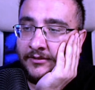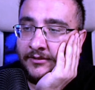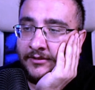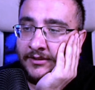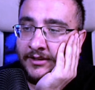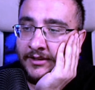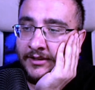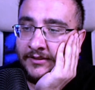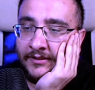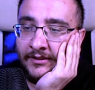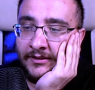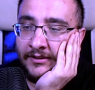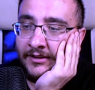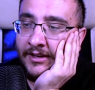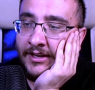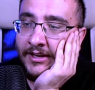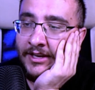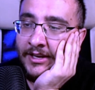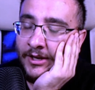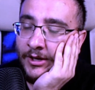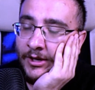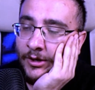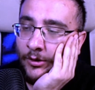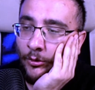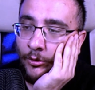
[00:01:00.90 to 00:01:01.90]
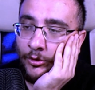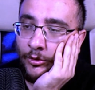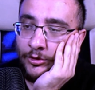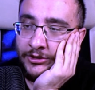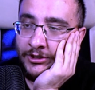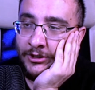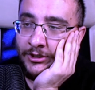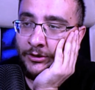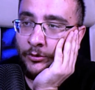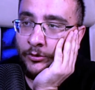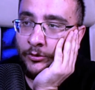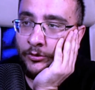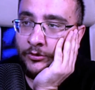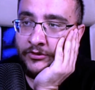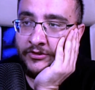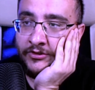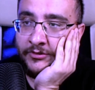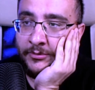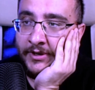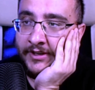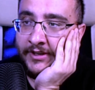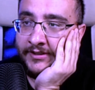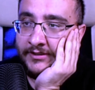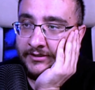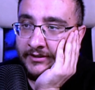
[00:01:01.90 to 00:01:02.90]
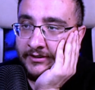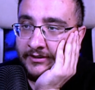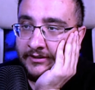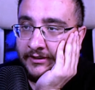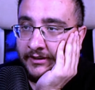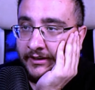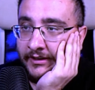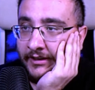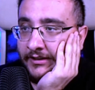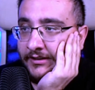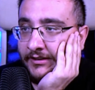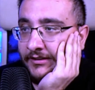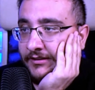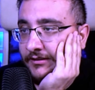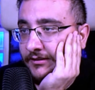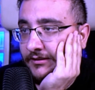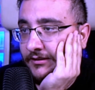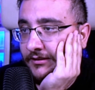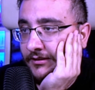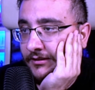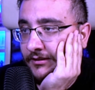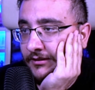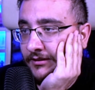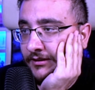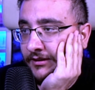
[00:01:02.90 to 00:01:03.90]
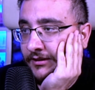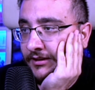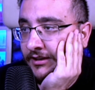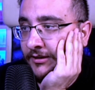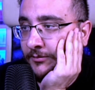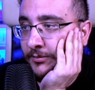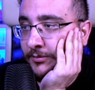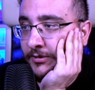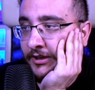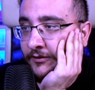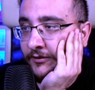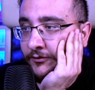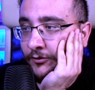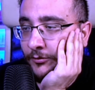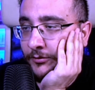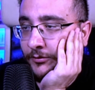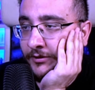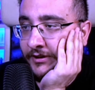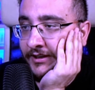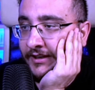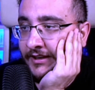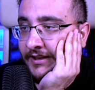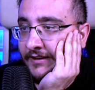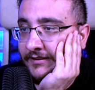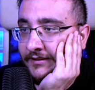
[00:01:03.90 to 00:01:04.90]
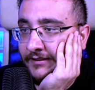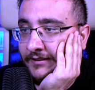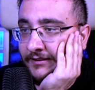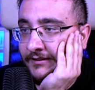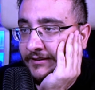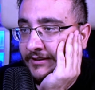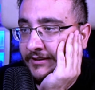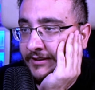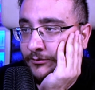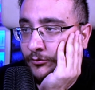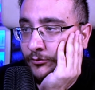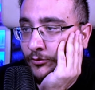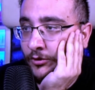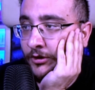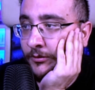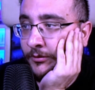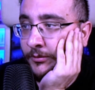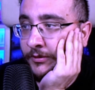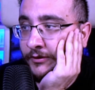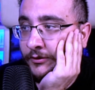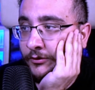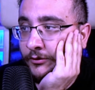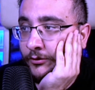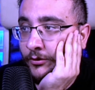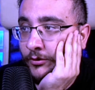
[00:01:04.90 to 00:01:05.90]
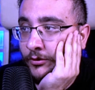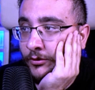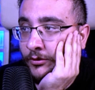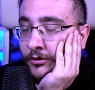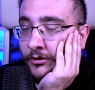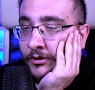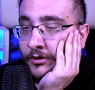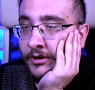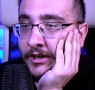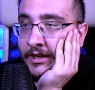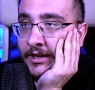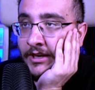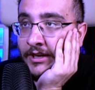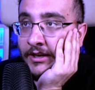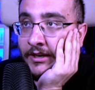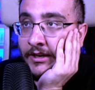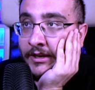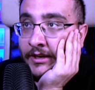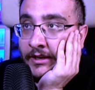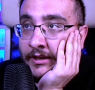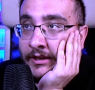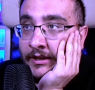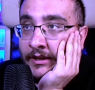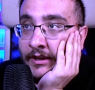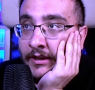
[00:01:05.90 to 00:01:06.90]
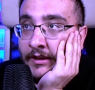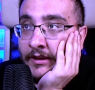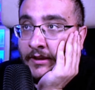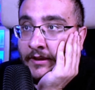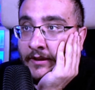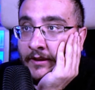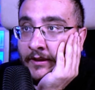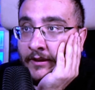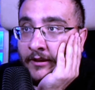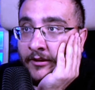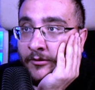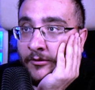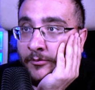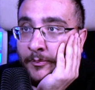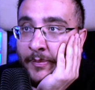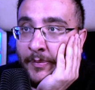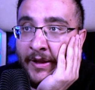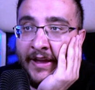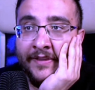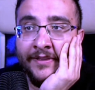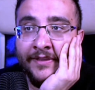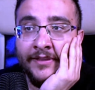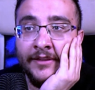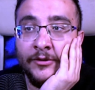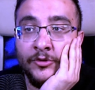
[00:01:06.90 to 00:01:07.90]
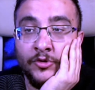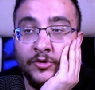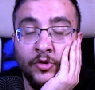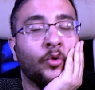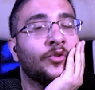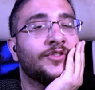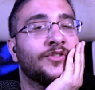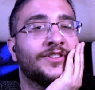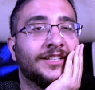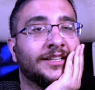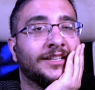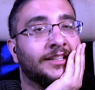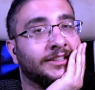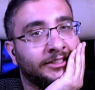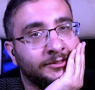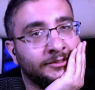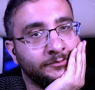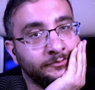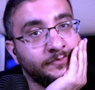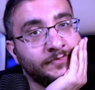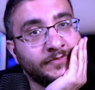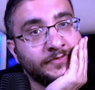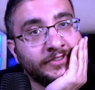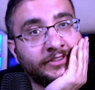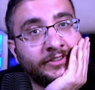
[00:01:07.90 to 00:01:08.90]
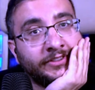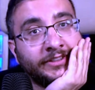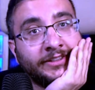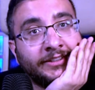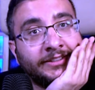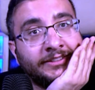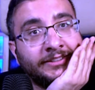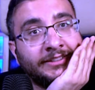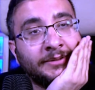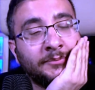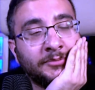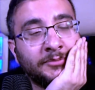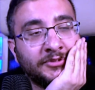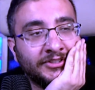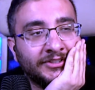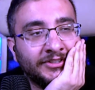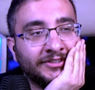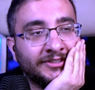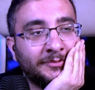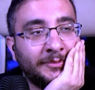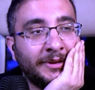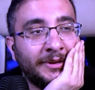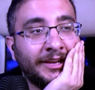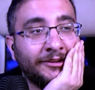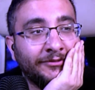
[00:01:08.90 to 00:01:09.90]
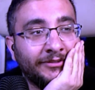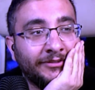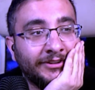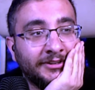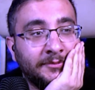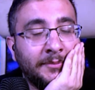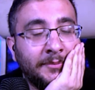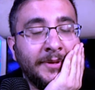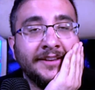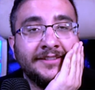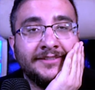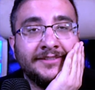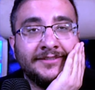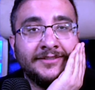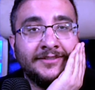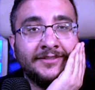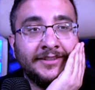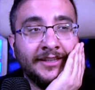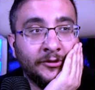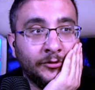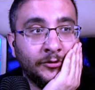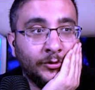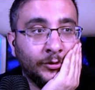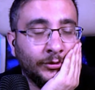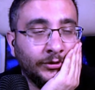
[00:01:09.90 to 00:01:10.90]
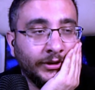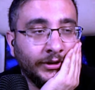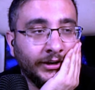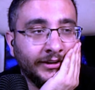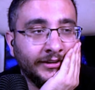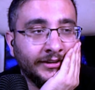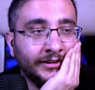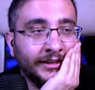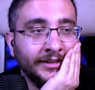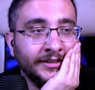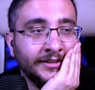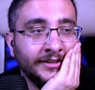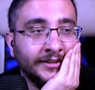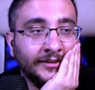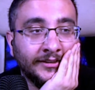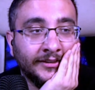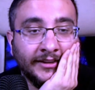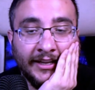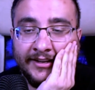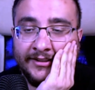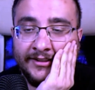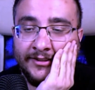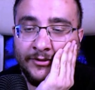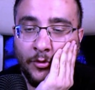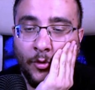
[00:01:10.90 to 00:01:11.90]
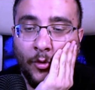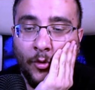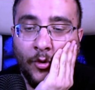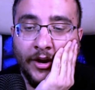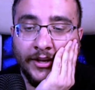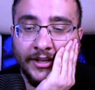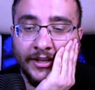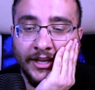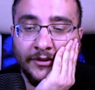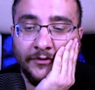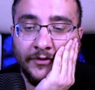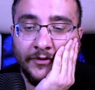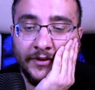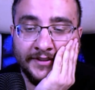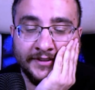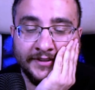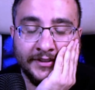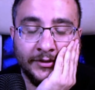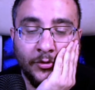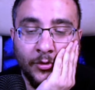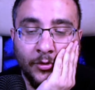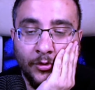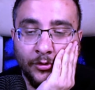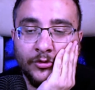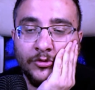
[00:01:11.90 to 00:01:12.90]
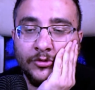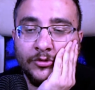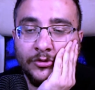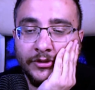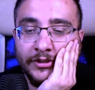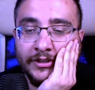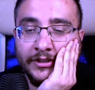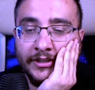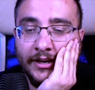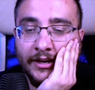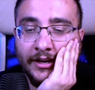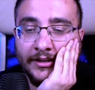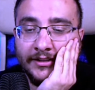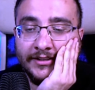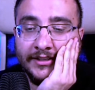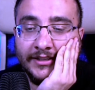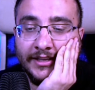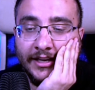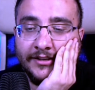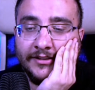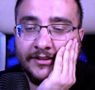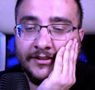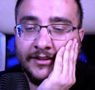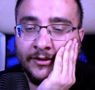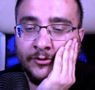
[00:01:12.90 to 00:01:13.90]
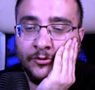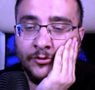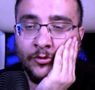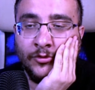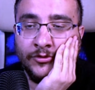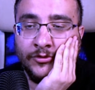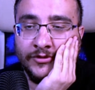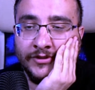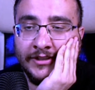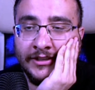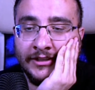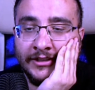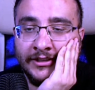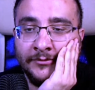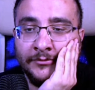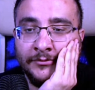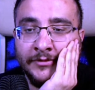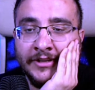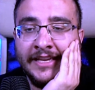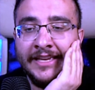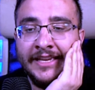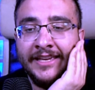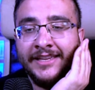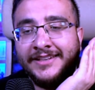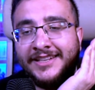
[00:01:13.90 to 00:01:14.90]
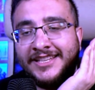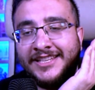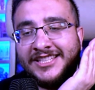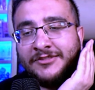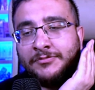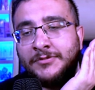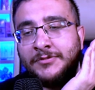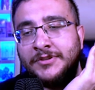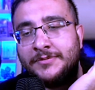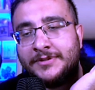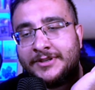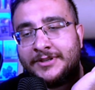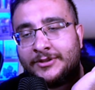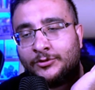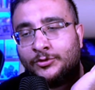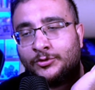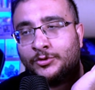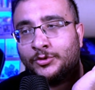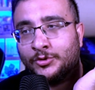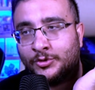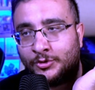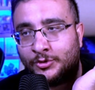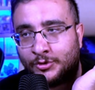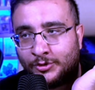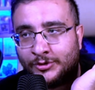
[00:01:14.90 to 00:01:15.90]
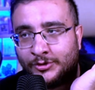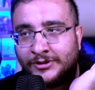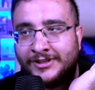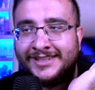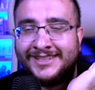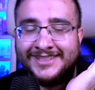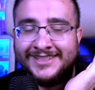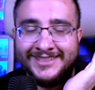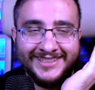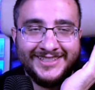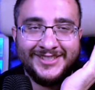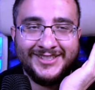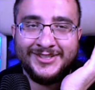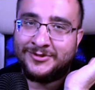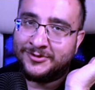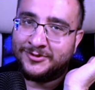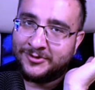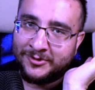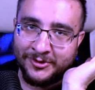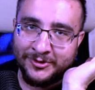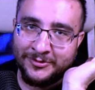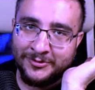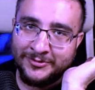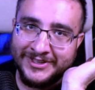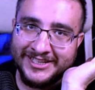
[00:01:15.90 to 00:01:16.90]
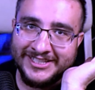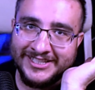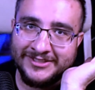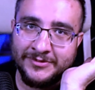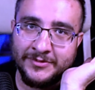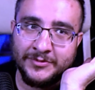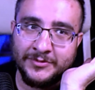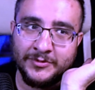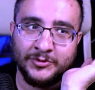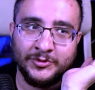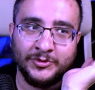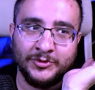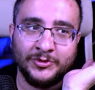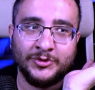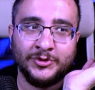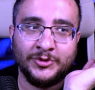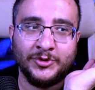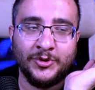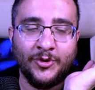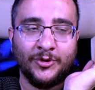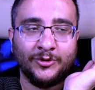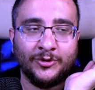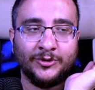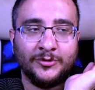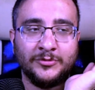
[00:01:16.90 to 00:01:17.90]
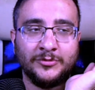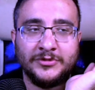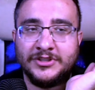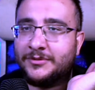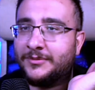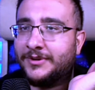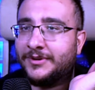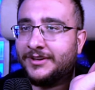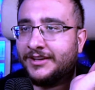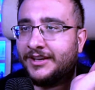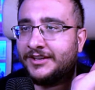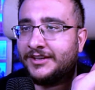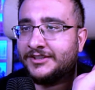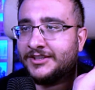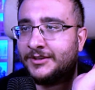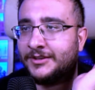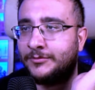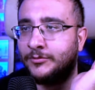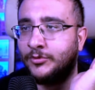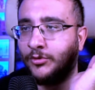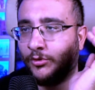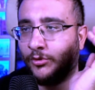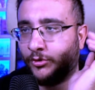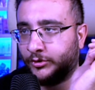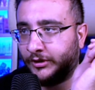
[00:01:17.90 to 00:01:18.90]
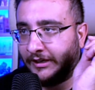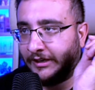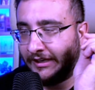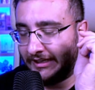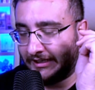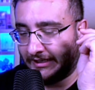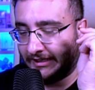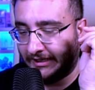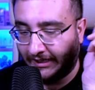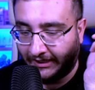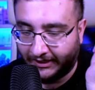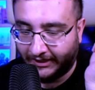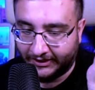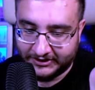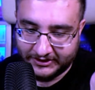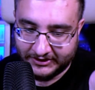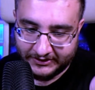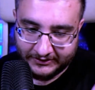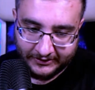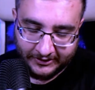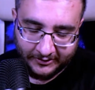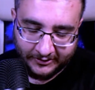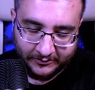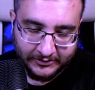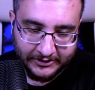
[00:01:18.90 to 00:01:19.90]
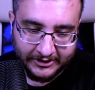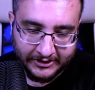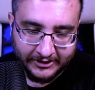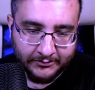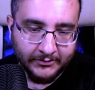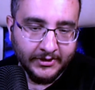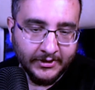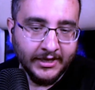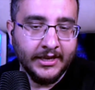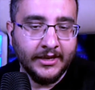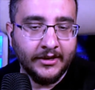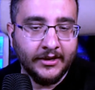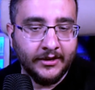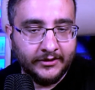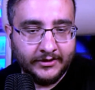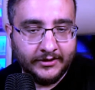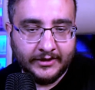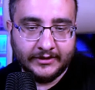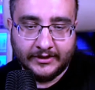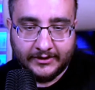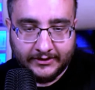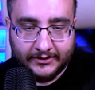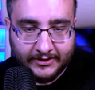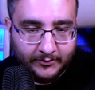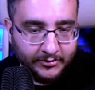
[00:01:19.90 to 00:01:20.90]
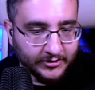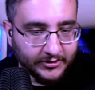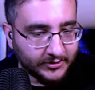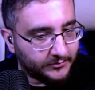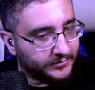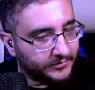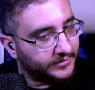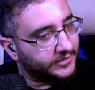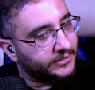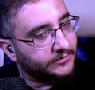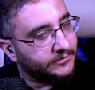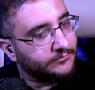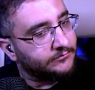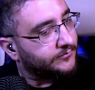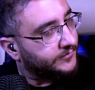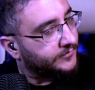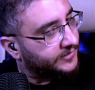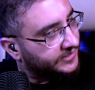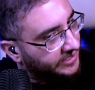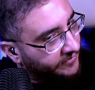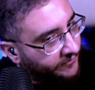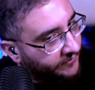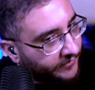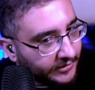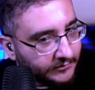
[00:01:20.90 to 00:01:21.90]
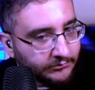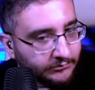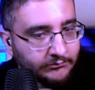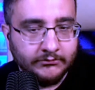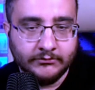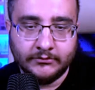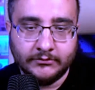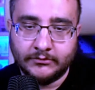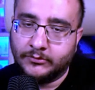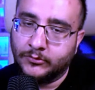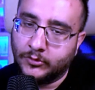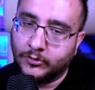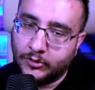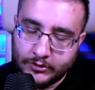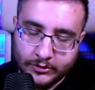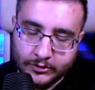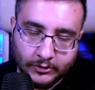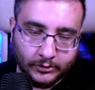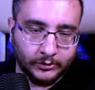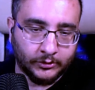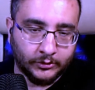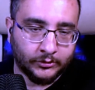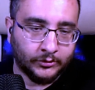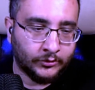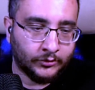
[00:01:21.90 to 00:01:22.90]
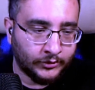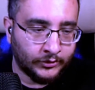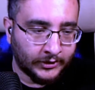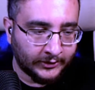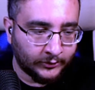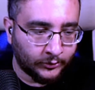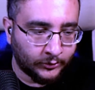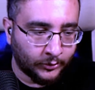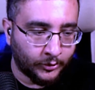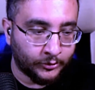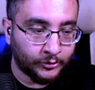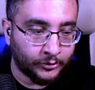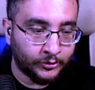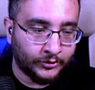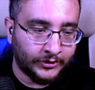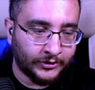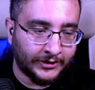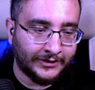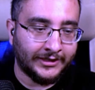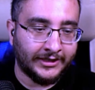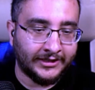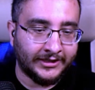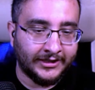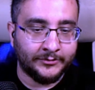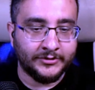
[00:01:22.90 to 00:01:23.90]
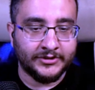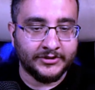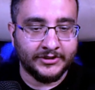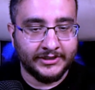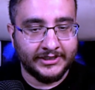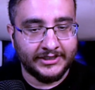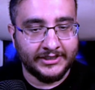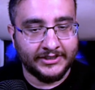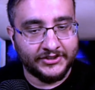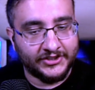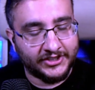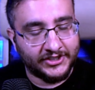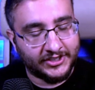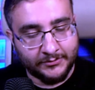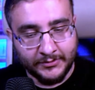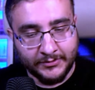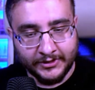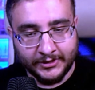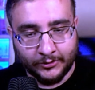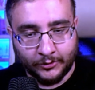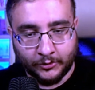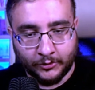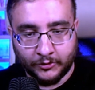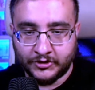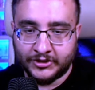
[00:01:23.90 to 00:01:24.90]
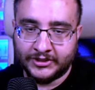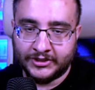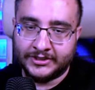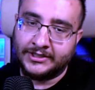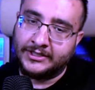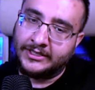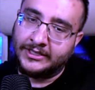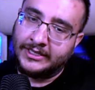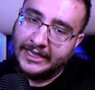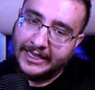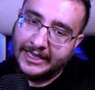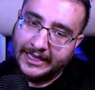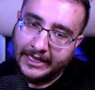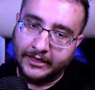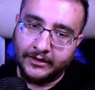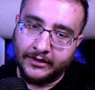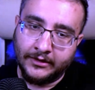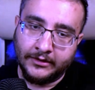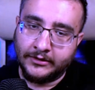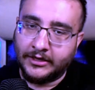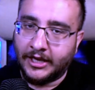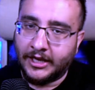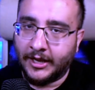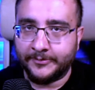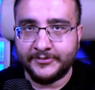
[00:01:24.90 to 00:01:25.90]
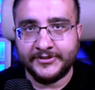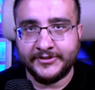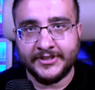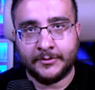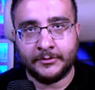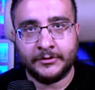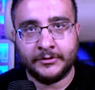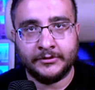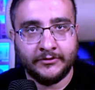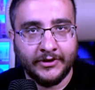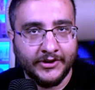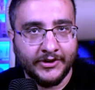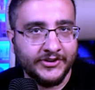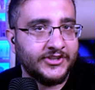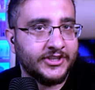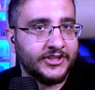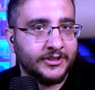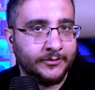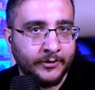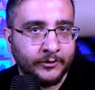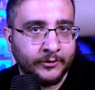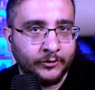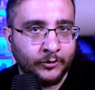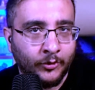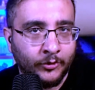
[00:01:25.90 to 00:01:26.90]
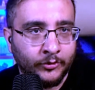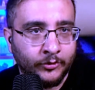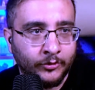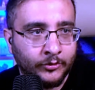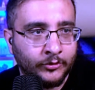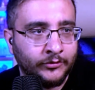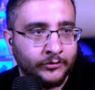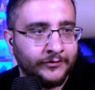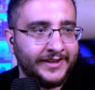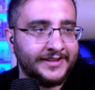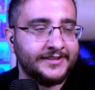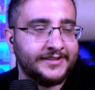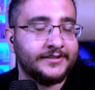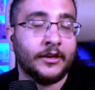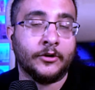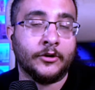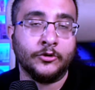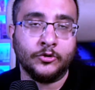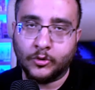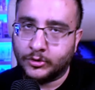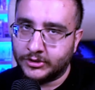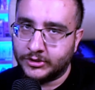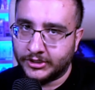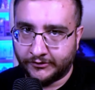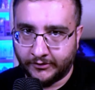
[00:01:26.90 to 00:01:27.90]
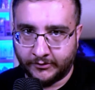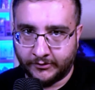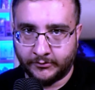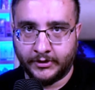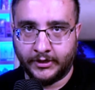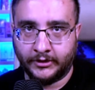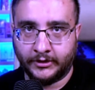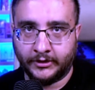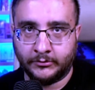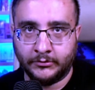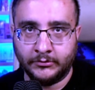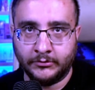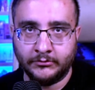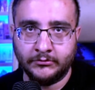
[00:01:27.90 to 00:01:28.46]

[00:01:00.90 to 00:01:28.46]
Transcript: ya da orijinal oyunun remaster edilerek e, yeni platformlara getirildiği muhabbeti dönüyor. Ee, ben çok sıkıldım Red Dead Redemption Remake ve Remaster dedikodularından yıllardır o kadar fazla konuştuk ki artık gerçekten çok sıkıldım. Resmi bir duyuru istiyorum. Resmi bir duyuru gördüğüm zaman gerçekten bu konuyla ilgili heyecanlanabilirim. Red Dead Redemption 1'i severim. Güzel oyundur, tatlı oyundur. Red Dead Redemption 2 çıkmadan önceki en kapsamlı vahşi batı oyunuydu. Western çok seven bir adamım.